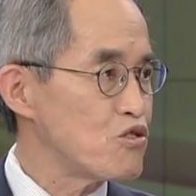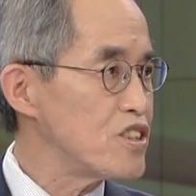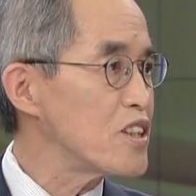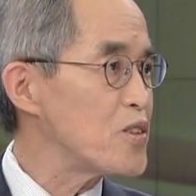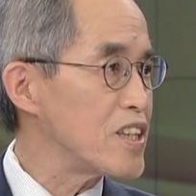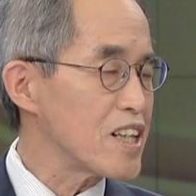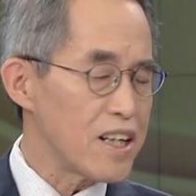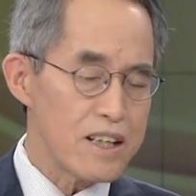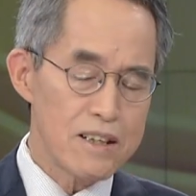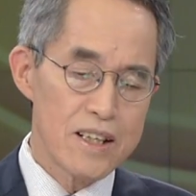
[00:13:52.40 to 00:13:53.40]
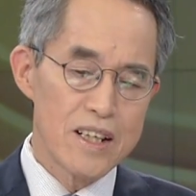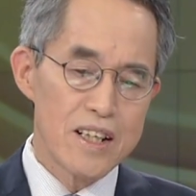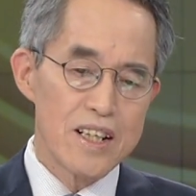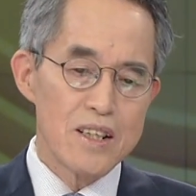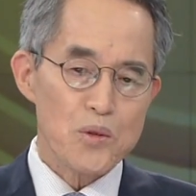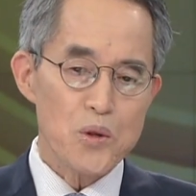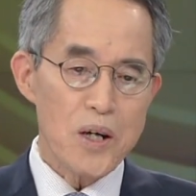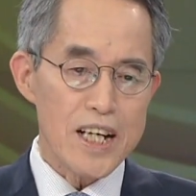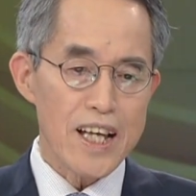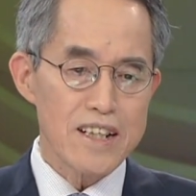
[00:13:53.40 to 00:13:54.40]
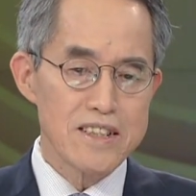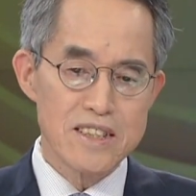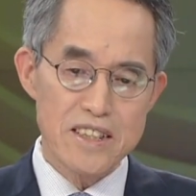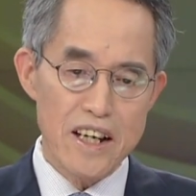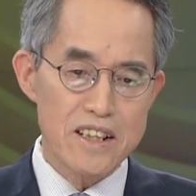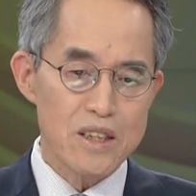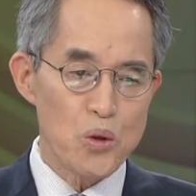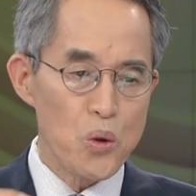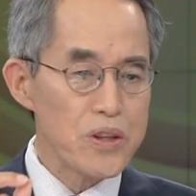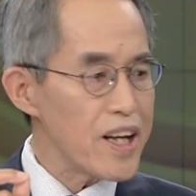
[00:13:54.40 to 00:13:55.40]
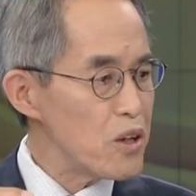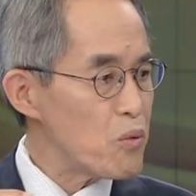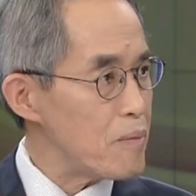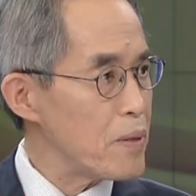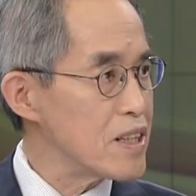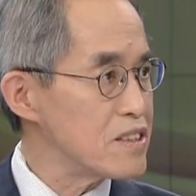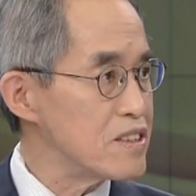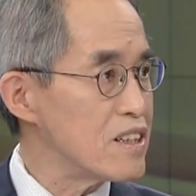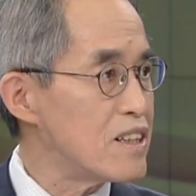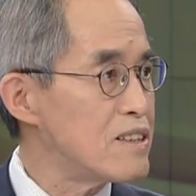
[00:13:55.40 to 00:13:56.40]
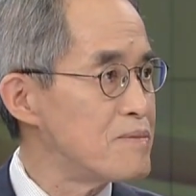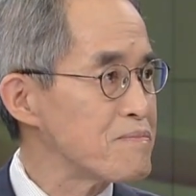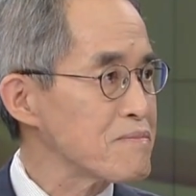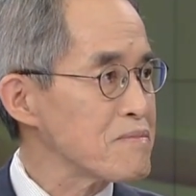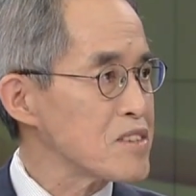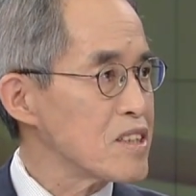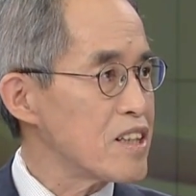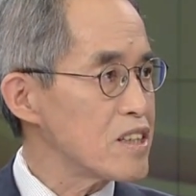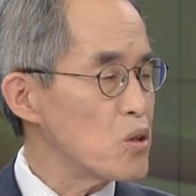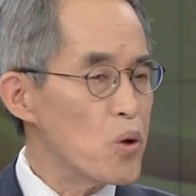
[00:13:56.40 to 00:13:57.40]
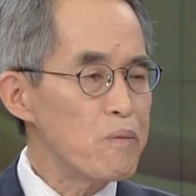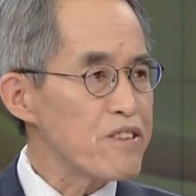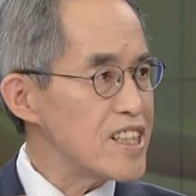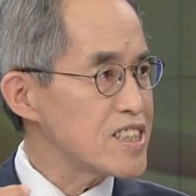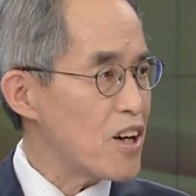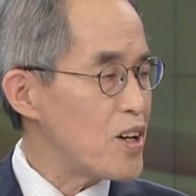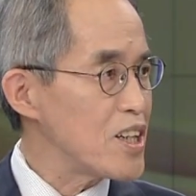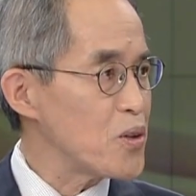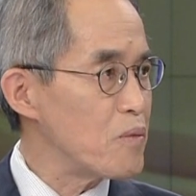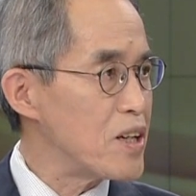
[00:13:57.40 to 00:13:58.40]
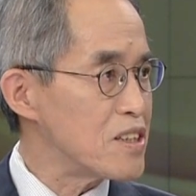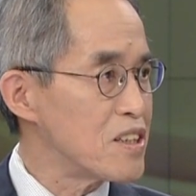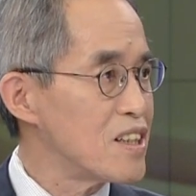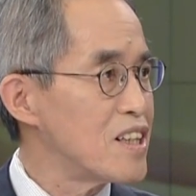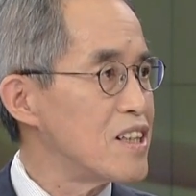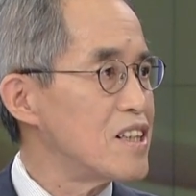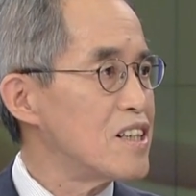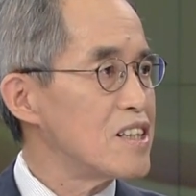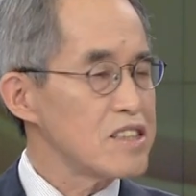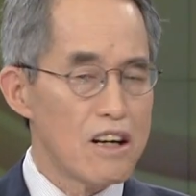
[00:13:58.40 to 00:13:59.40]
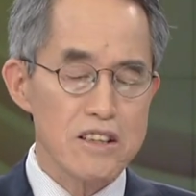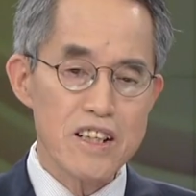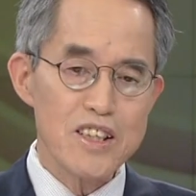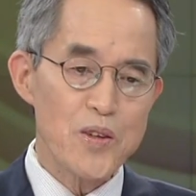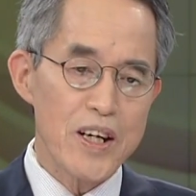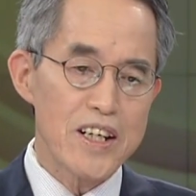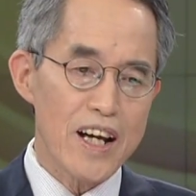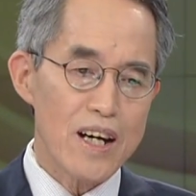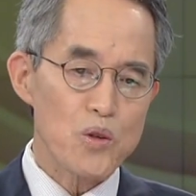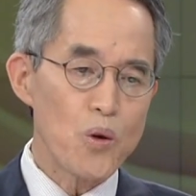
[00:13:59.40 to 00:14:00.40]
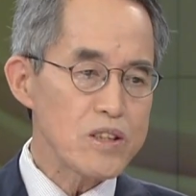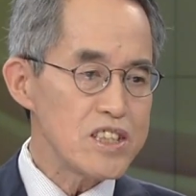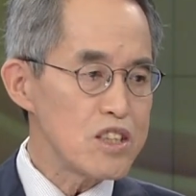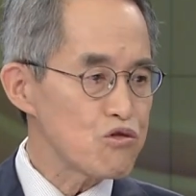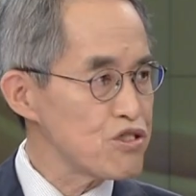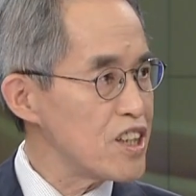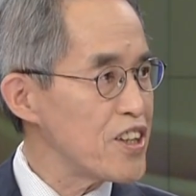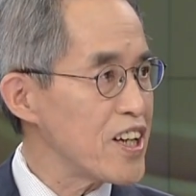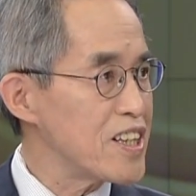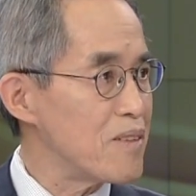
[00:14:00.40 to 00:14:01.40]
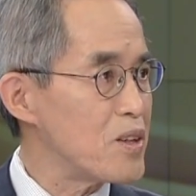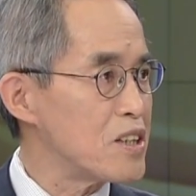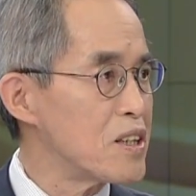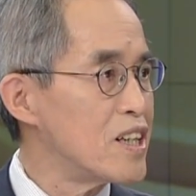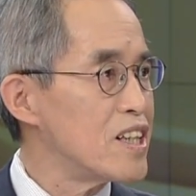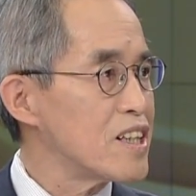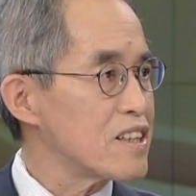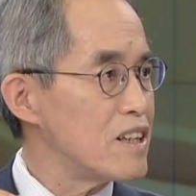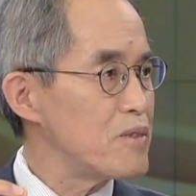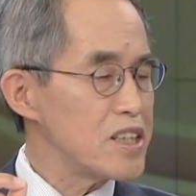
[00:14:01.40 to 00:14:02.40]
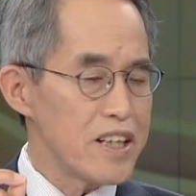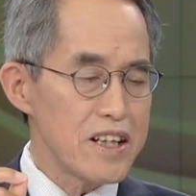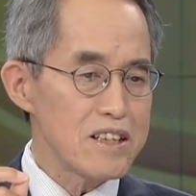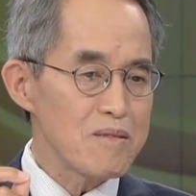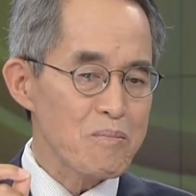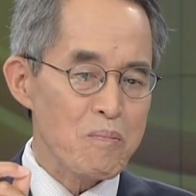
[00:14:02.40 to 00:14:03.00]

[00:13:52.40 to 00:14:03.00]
추적이 되니까요. 또 하나는 얘는 온라인 화폐거든요. 그래서 오프라인 상황이 되면 정전이 되거나 통신이 두절되게 되면 그러면 얘는